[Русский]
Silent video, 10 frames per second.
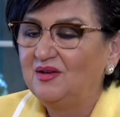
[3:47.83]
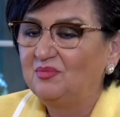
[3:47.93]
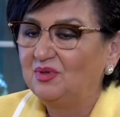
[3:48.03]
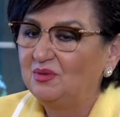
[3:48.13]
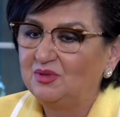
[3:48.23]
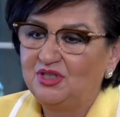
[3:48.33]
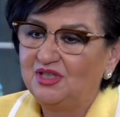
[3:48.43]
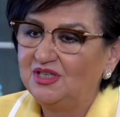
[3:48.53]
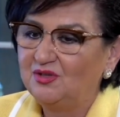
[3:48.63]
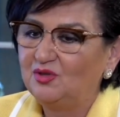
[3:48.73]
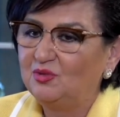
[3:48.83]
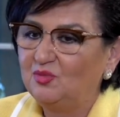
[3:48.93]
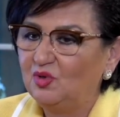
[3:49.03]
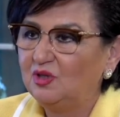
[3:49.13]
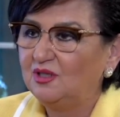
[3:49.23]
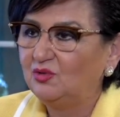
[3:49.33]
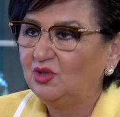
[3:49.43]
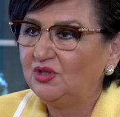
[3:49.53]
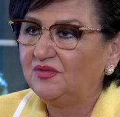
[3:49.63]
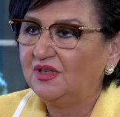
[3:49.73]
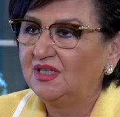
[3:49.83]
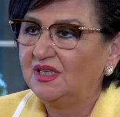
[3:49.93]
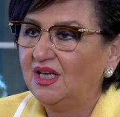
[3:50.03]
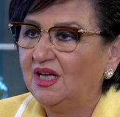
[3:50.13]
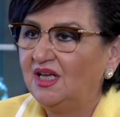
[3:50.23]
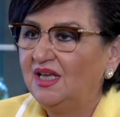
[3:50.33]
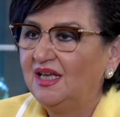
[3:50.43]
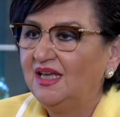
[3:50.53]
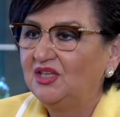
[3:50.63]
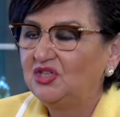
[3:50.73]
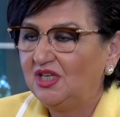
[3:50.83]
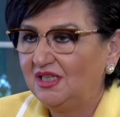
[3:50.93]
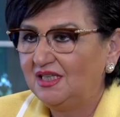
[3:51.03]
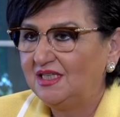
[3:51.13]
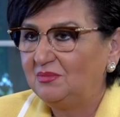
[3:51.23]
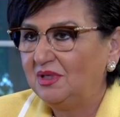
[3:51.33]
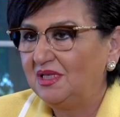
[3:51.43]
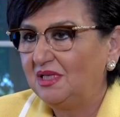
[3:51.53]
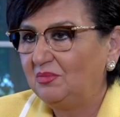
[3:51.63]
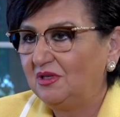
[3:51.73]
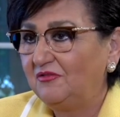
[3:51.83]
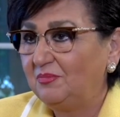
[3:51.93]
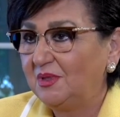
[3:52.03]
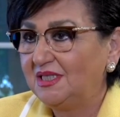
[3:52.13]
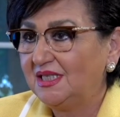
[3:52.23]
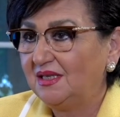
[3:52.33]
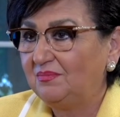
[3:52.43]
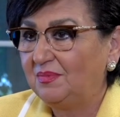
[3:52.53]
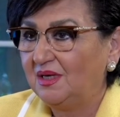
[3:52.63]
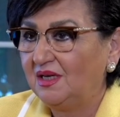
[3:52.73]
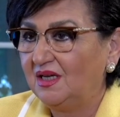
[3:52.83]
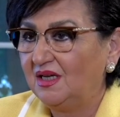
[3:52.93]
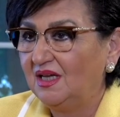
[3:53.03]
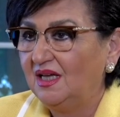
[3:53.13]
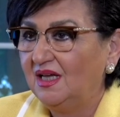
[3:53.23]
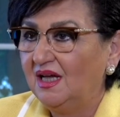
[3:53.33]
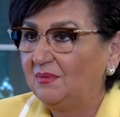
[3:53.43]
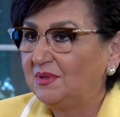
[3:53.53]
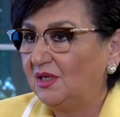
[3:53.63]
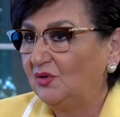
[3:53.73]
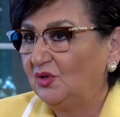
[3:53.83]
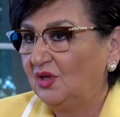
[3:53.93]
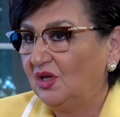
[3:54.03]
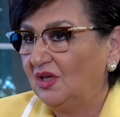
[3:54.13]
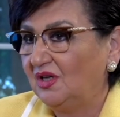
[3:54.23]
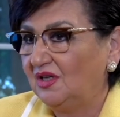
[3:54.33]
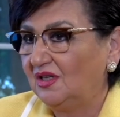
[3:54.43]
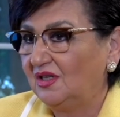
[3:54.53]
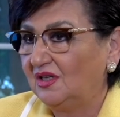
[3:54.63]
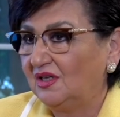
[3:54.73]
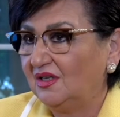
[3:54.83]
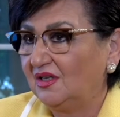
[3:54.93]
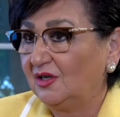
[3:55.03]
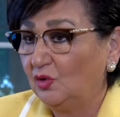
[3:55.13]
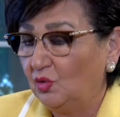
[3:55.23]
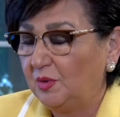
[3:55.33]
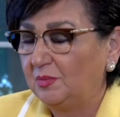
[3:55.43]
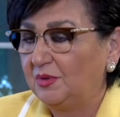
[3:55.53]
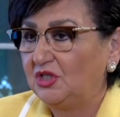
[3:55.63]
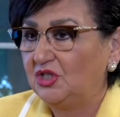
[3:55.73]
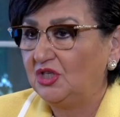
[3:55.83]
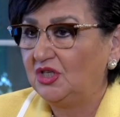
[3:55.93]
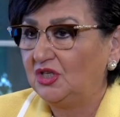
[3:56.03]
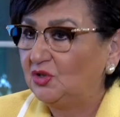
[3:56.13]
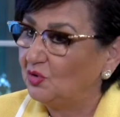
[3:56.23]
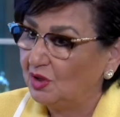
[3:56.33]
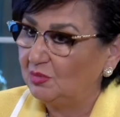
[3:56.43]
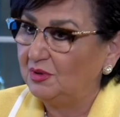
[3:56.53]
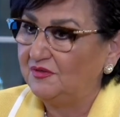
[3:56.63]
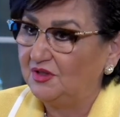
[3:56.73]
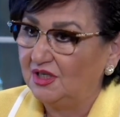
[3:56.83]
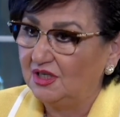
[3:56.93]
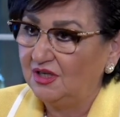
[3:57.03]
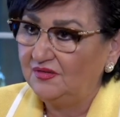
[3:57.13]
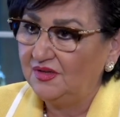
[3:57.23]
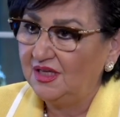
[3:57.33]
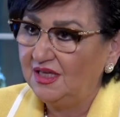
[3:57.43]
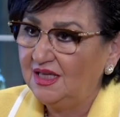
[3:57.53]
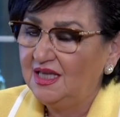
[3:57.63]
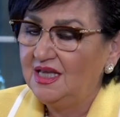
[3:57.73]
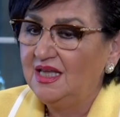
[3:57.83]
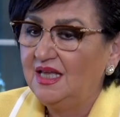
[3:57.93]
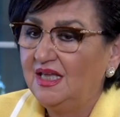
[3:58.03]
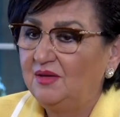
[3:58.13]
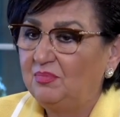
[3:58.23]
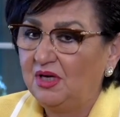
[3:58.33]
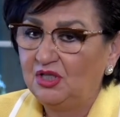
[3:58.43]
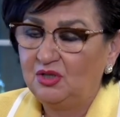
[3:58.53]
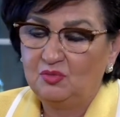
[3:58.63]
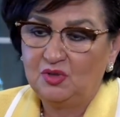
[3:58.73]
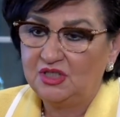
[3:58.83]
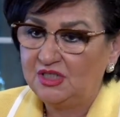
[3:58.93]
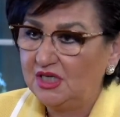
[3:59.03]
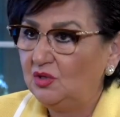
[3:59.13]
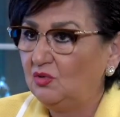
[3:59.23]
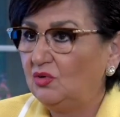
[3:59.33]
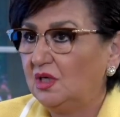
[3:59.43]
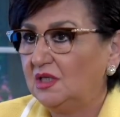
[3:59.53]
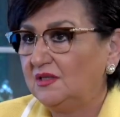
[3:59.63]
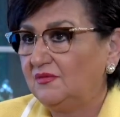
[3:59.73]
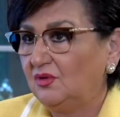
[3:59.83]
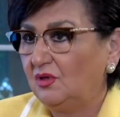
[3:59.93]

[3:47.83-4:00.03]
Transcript: Потому что есть очень много случаев, когда члены семьи не были вписаны по абсолютно глупой причине, что не было фотографии, и поэтому детей не указывают